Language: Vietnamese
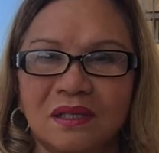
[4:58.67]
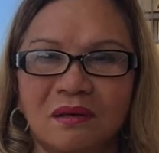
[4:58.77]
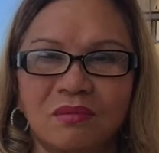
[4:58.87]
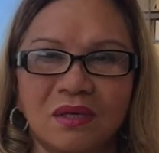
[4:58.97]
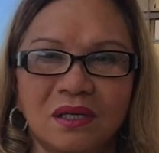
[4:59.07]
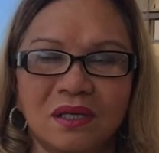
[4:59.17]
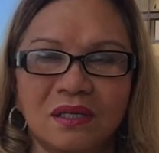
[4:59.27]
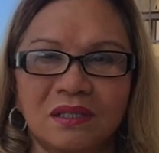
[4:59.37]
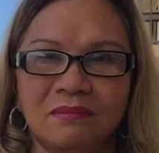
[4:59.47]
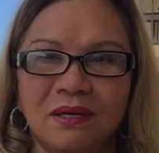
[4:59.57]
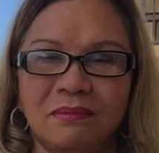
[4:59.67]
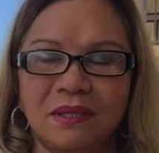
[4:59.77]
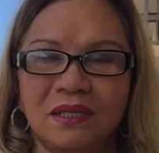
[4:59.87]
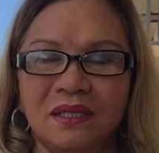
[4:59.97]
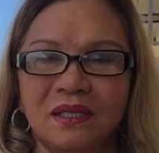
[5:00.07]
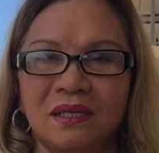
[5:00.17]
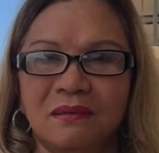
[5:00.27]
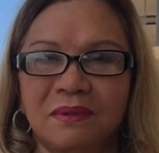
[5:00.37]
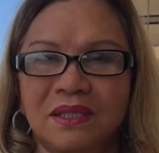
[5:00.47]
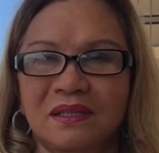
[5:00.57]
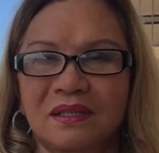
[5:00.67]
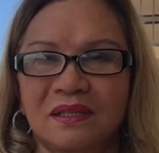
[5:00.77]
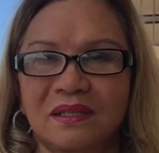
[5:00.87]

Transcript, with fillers: không nhưng mà mình à, mình